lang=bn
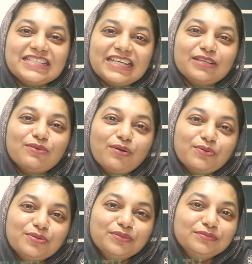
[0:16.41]
যে
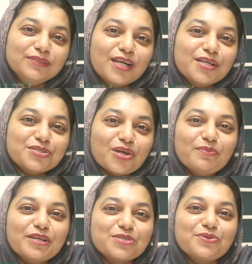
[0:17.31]
কখন
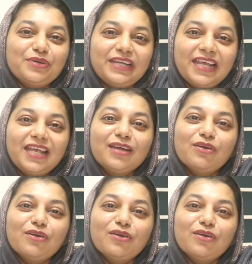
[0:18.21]
সহবাস করলে